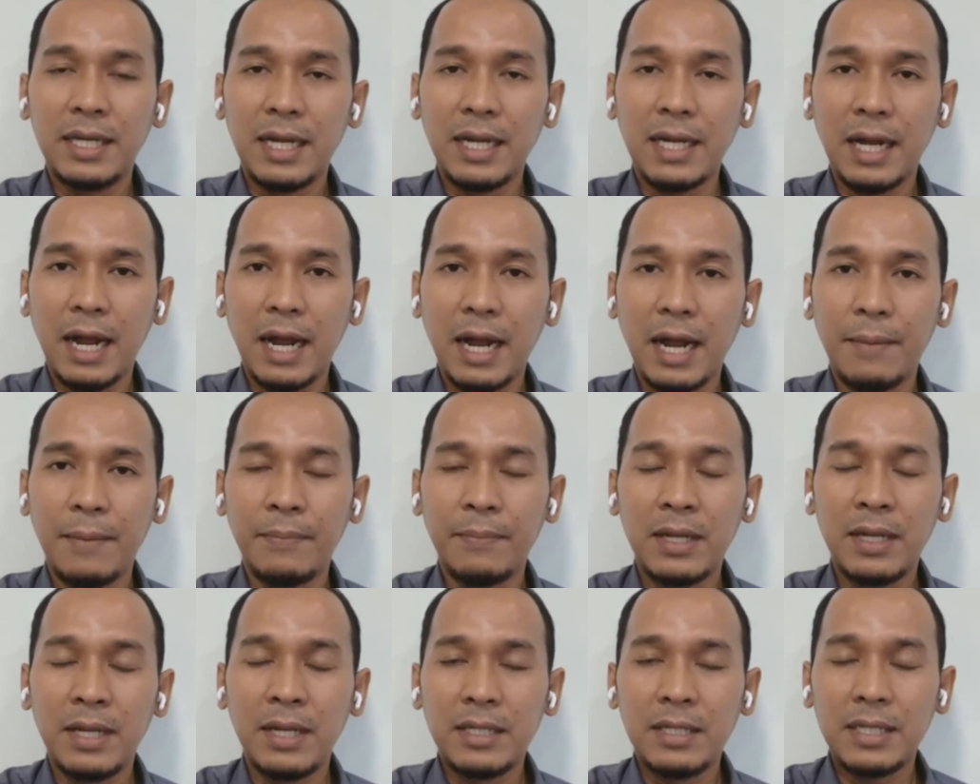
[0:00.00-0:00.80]
นะครับ
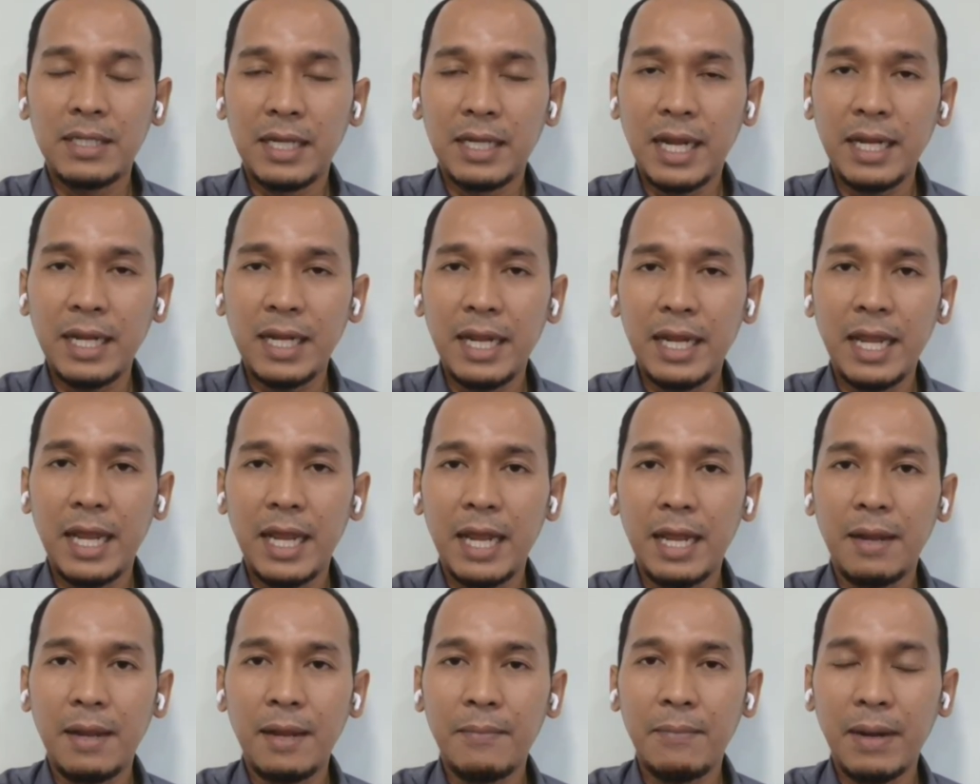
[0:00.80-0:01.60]
ฉะนั้นเอ
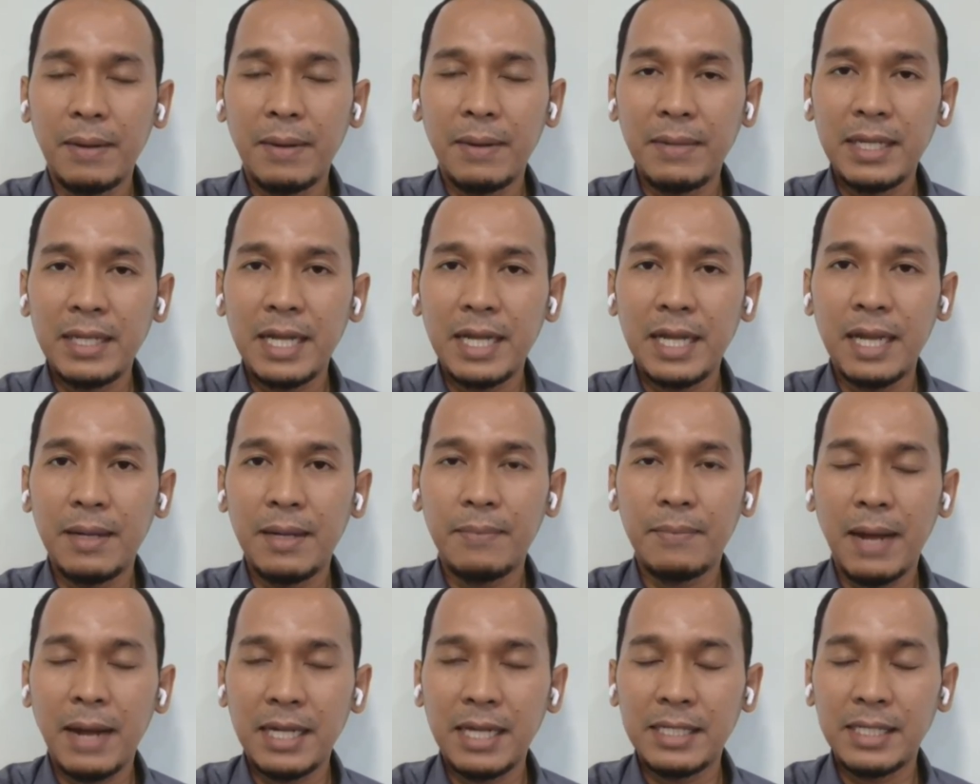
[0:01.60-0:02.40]
งมันไม่ใช่
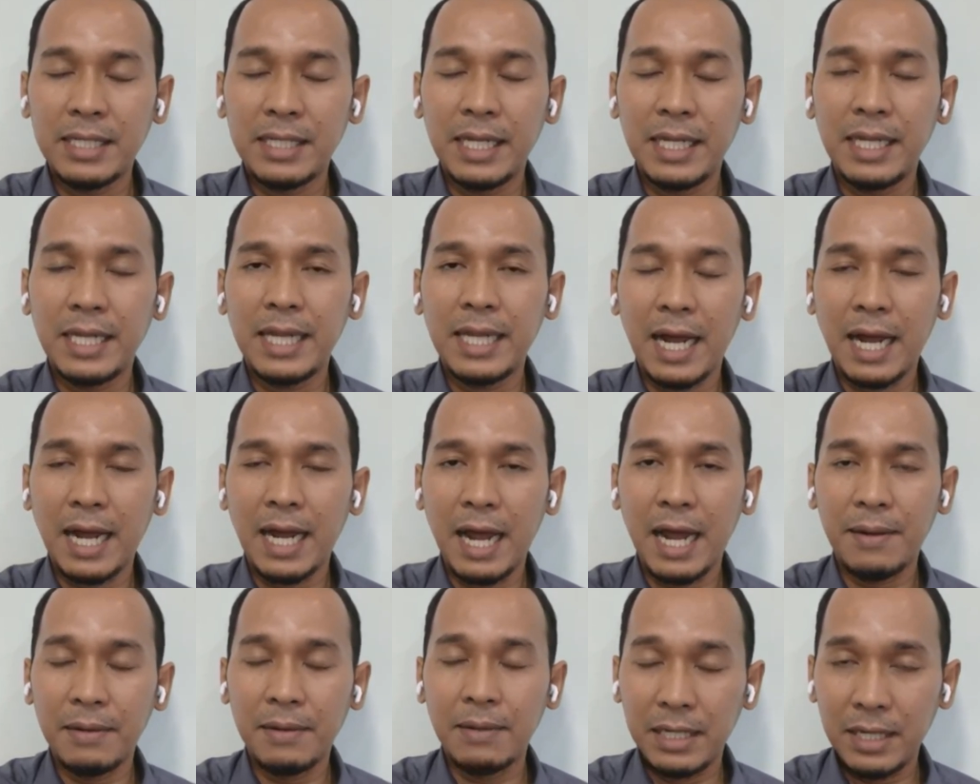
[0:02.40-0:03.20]
ภาษีจาก
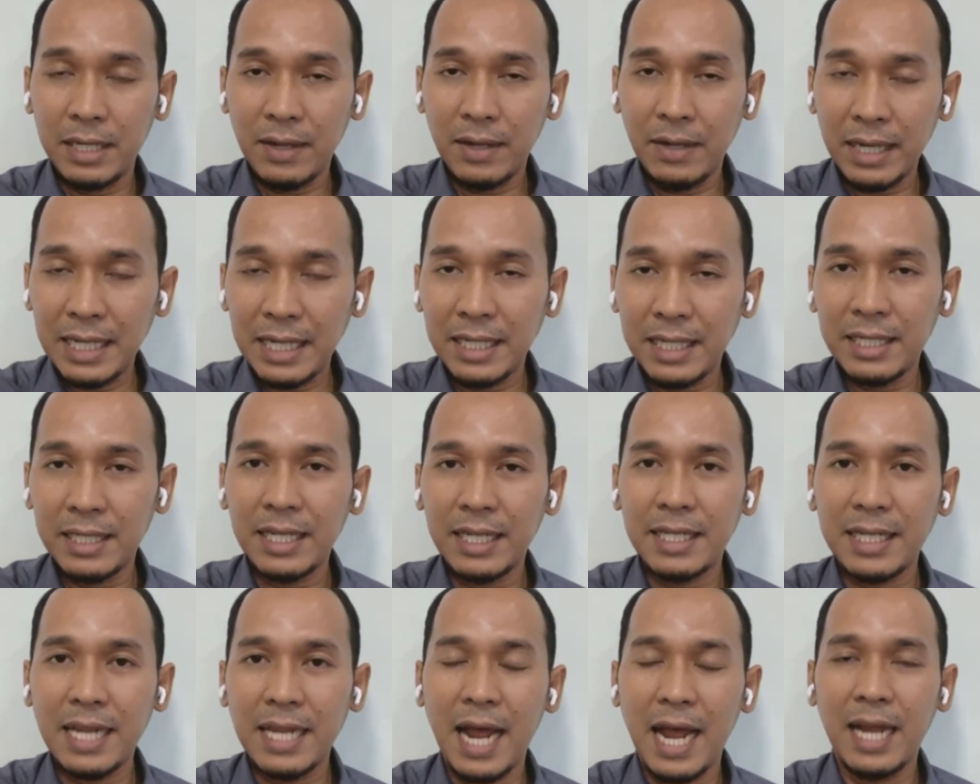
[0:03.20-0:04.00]
การหรือเงิน
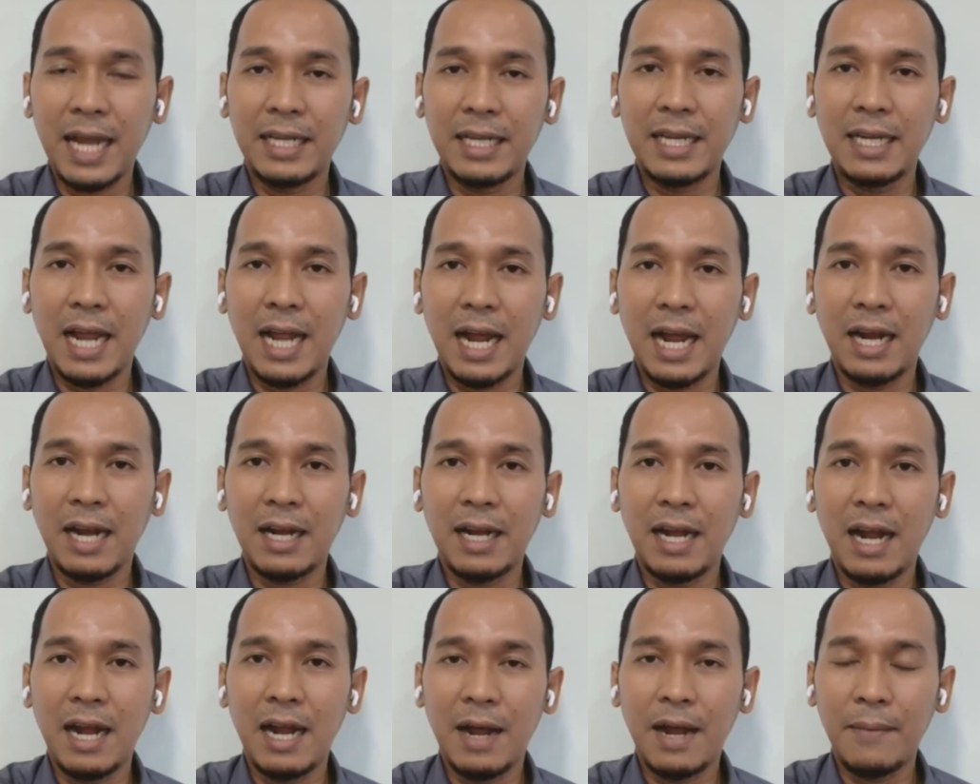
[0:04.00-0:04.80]
ที่จ่าย จาก
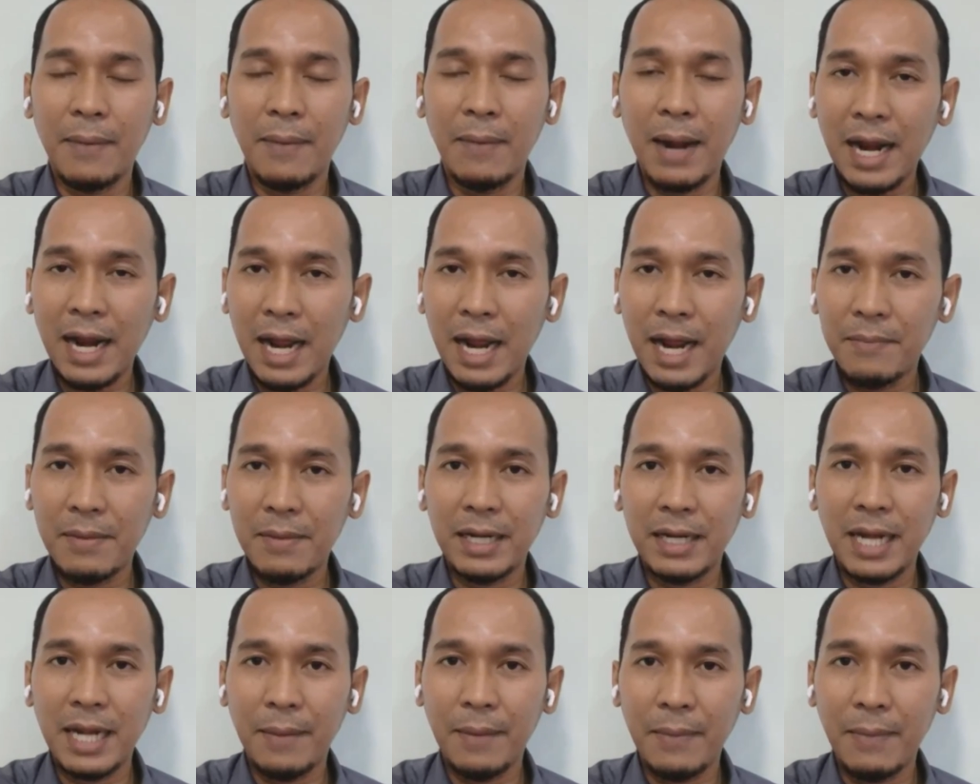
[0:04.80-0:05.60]
พรรคการ
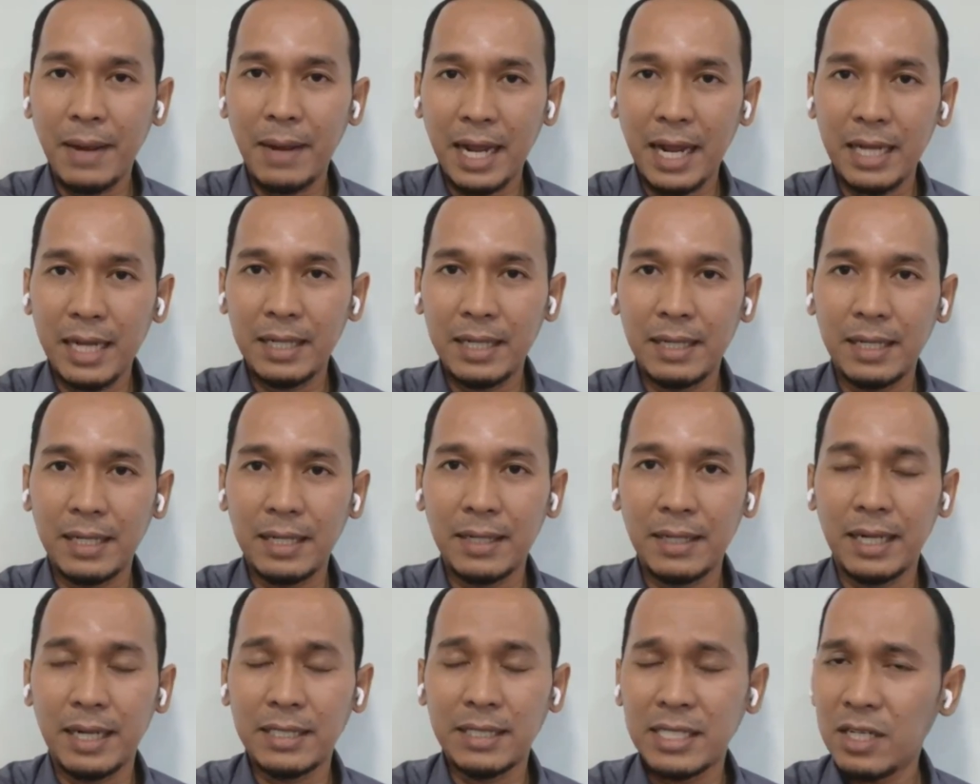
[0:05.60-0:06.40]
เมืองใดพรรคการเมือง
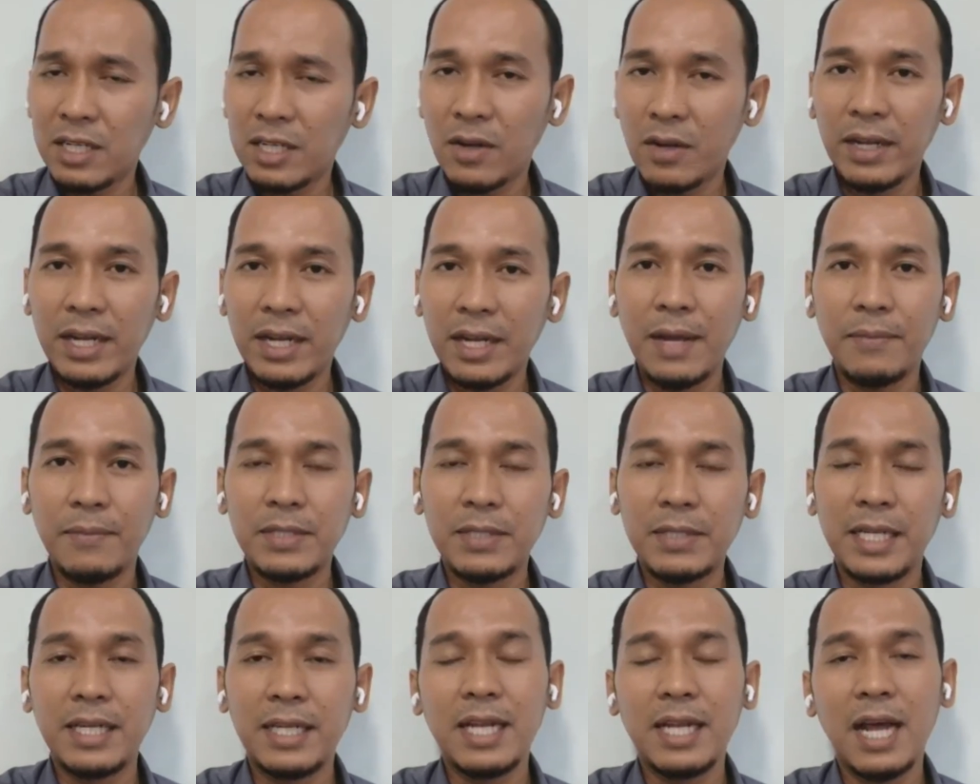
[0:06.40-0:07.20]
หนึ่งซึ่งตอนนี้
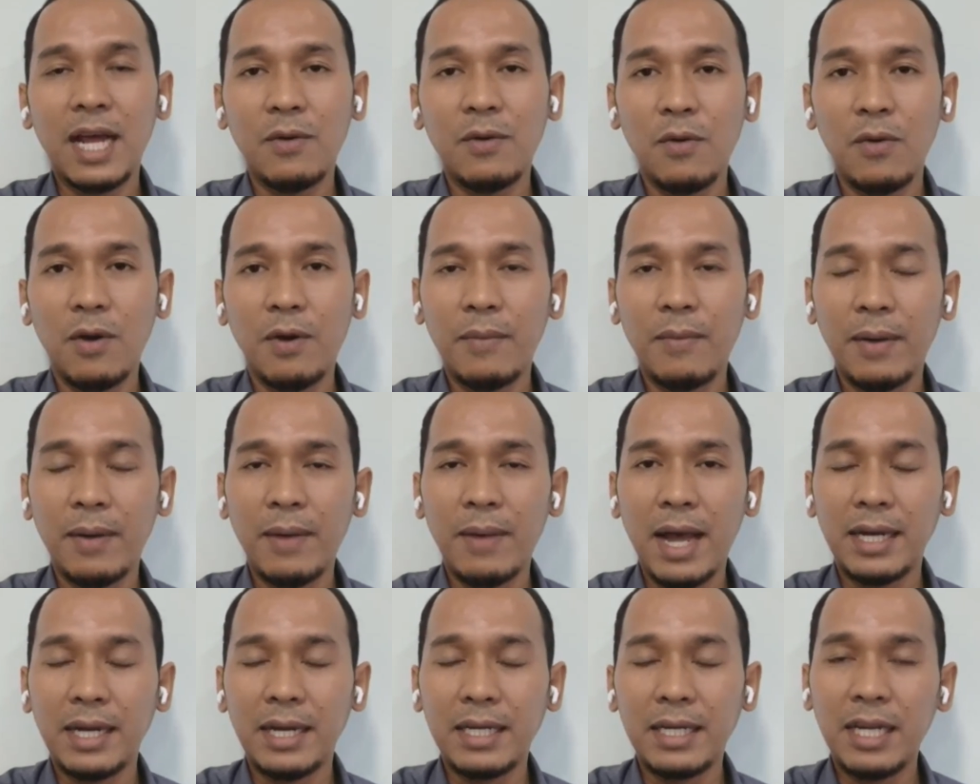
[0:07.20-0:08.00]
สิ่งที่น่ากลัว
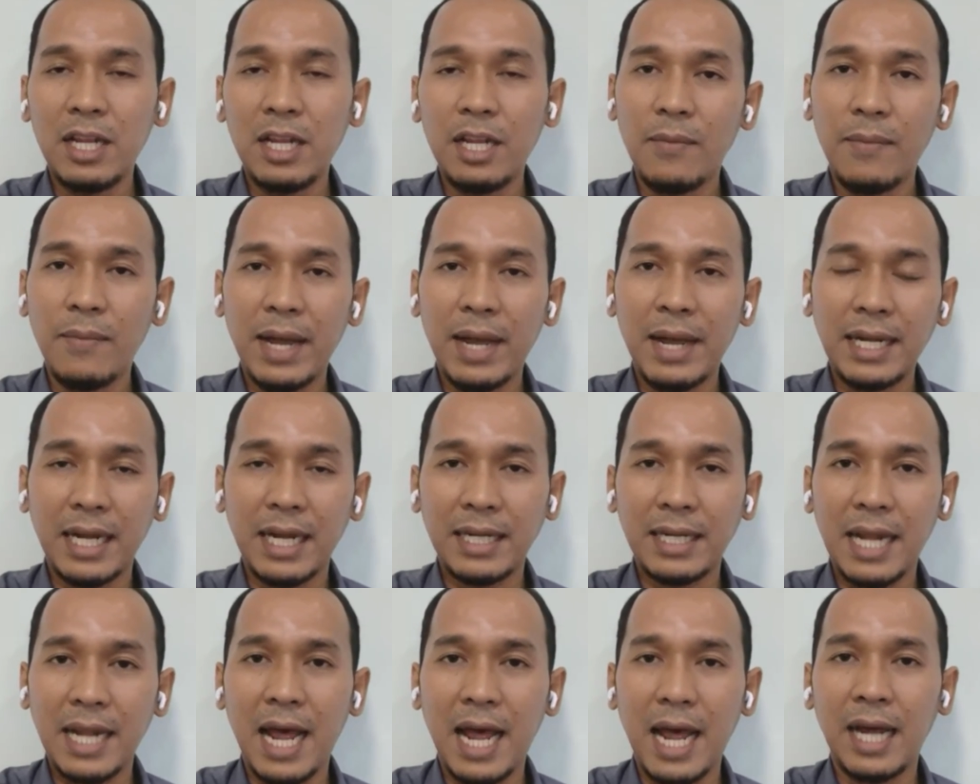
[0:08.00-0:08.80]
มากๆคือนโยบาย
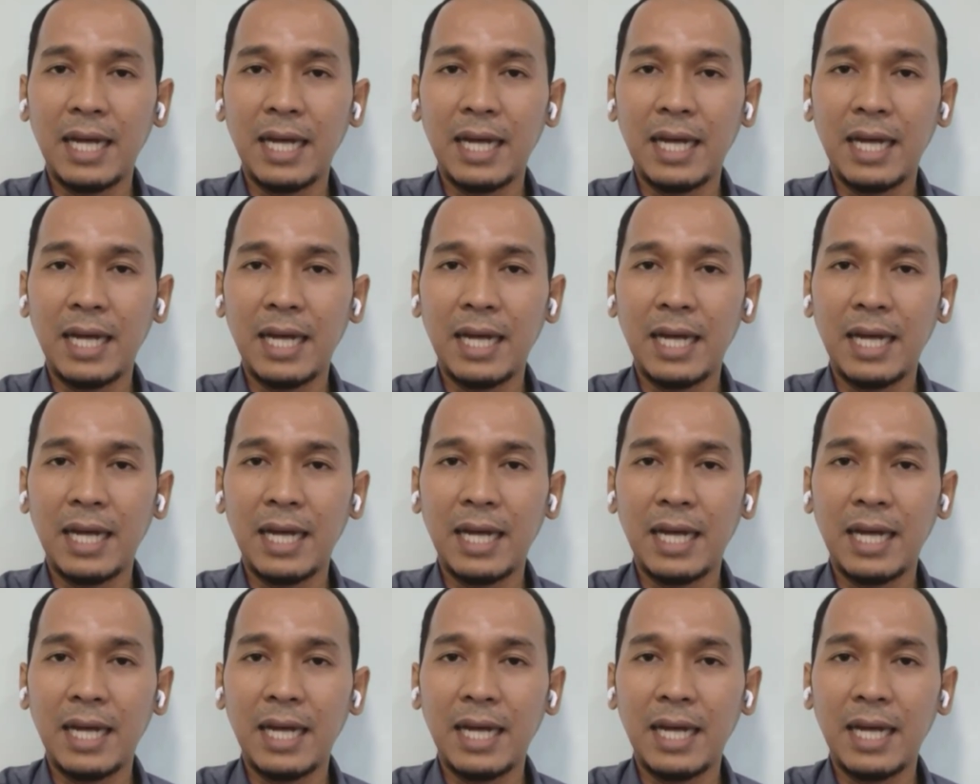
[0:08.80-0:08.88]
ต่า